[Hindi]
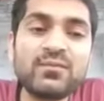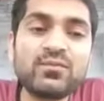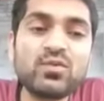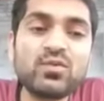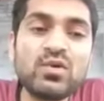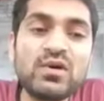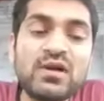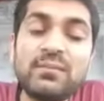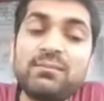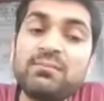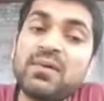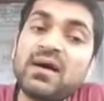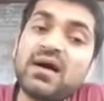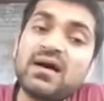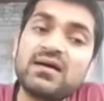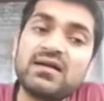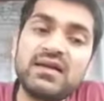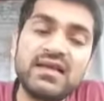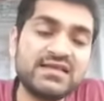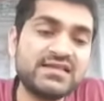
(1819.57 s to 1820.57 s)
आपको
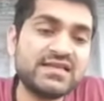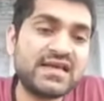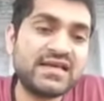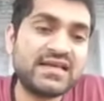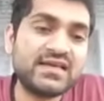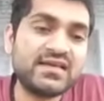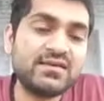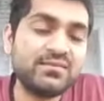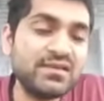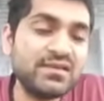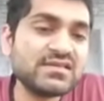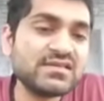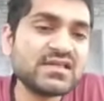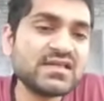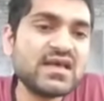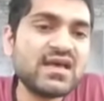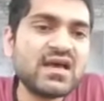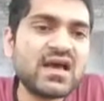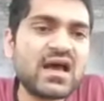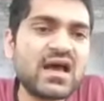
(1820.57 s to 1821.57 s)
लंबा ले जाएगी मीन्स
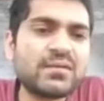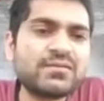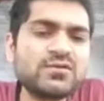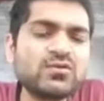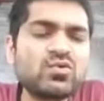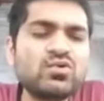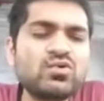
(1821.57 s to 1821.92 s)
आपसे